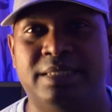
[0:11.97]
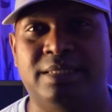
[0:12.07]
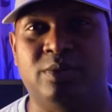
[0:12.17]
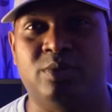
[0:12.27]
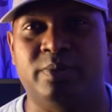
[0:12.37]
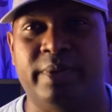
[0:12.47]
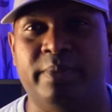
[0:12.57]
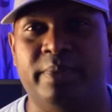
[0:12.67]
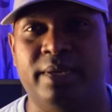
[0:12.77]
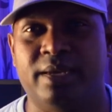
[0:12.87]
சந்தோஷமாக
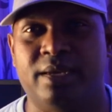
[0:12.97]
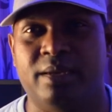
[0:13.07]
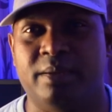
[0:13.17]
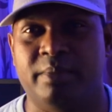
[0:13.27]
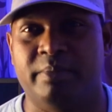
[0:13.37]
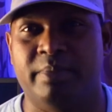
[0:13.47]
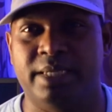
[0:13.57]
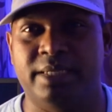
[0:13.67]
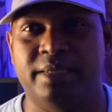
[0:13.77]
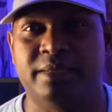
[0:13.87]
இருப்பீங்க
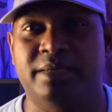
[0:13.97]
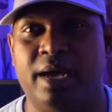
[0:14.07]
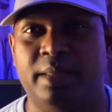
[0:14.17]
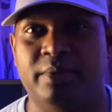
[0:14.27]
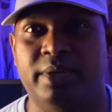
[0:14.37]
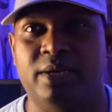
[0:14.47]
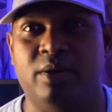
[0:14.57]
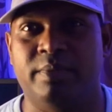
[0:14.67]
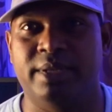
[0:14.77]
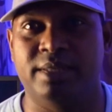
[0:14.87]
பட் அதை விட
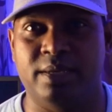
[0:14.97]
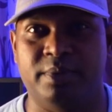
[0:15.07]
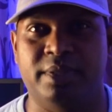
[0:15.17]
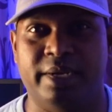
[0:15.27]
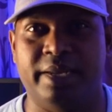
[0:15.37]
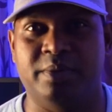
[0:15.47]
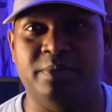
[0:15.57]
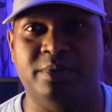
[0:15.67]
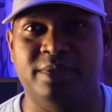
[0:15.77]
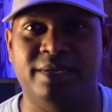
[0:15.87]
காமெடி இதுக்கப்புறம் தான் நடக்க
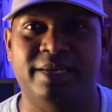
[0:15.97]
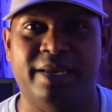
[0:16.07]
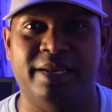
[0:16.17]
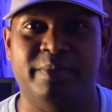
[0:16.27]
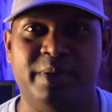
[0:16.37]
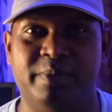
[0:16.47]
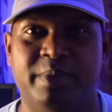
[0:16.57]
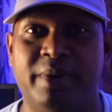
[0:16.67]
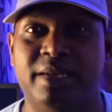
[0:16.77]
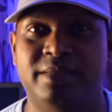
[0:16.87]
போகுது ஏன்னா நம்ம
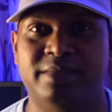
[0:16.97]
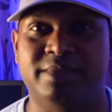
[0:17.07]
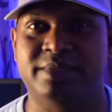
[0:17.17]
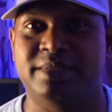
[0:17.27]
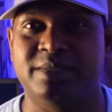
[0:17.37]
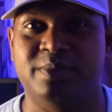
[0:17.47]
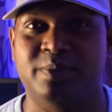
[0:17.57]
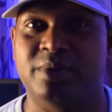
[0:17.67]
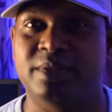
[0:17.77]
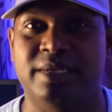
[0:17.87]
இப்போ பாரதி ரிசர்ச்
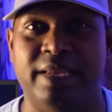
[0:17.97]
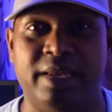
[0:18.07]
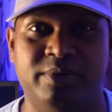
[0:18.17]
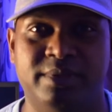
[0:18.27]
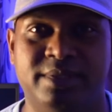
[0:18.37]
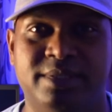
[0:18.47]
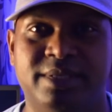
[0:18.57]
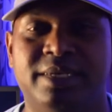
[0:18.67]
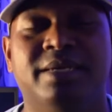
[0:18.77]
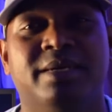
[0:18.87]
ஸ்டேஷன் போகிறதுக்கு நேரம்
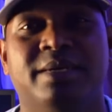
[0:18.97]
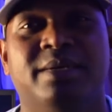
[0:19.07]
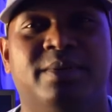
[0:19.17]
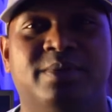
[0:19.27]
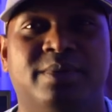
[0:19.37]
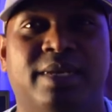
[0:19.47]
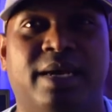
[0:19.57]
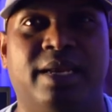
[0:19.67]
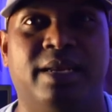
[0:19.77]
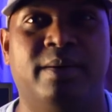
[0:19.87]
வந்துருச்சு
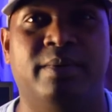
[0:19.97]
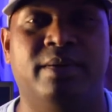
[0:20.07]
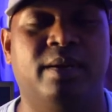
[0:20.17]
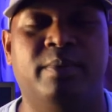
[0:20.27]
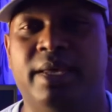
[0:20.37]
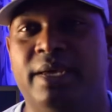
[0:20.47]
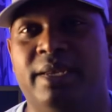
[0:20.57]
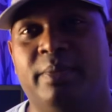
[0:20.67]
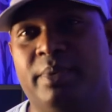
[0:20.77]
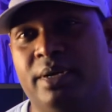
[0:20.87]
நாங்களை நம்மளை
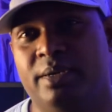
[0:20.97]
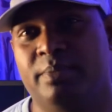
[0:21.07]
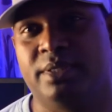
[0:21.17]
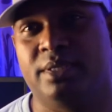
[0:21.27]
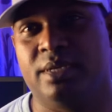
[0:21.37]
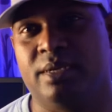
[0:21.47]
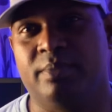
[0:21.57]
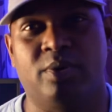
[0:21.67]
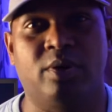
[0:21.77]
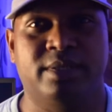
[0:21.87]
என்ன பண்ணாங்கன்னு பார்த்தீங்கன்னா
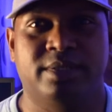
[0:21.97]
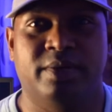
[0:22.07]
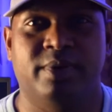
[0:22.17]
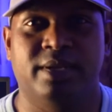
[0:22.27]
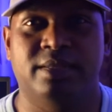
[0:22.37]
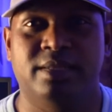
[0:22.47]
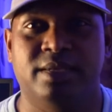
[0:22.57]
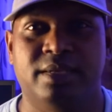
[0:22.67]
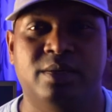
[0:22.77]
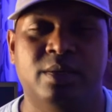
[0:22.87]
ப்ரோக்ரஸ்
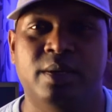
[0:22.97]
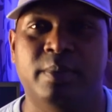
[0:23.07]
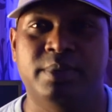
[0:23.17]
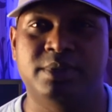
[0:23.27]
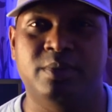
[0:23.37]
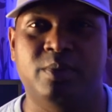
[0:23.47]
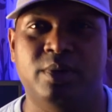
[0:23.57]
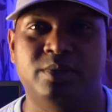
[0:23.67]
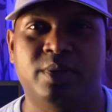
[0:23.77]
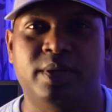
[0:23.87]
ரன்வேலேருந்து பிஸ்டன்
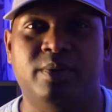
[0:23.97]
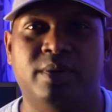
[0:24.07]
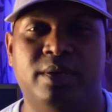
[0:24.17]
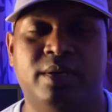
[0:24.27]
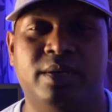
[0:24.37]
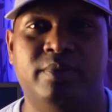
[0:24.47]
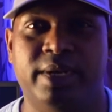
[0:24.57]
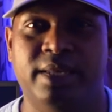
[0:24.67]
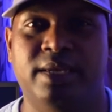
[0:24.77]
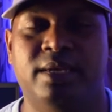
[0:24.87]
புல்லின்னு சொல்லி ஒரு வண்டி